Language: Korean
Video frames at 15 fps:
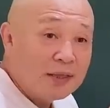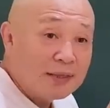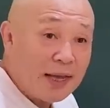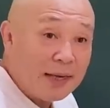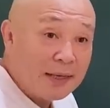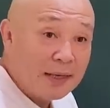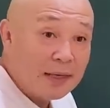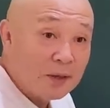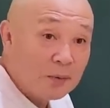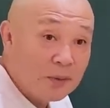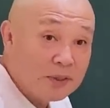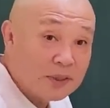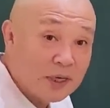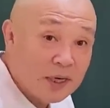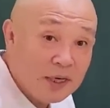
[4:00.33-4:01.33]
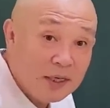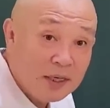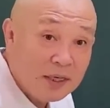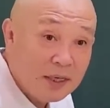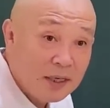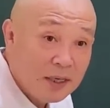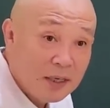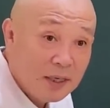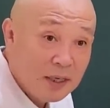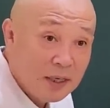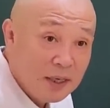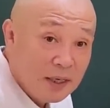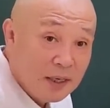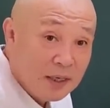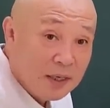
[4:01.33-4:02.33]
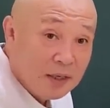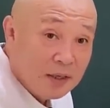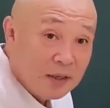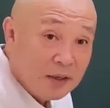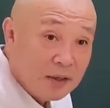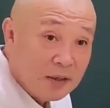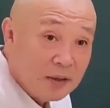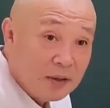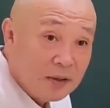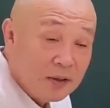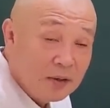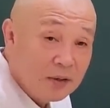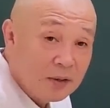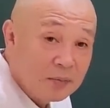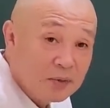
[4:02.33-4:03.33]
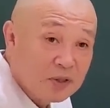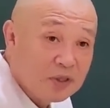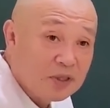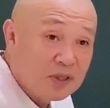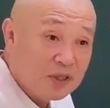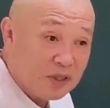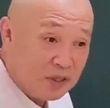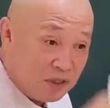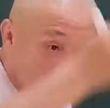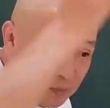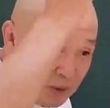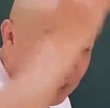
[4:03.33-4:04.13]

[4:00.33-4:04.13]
단계라고 했잖아요. 그러면 크게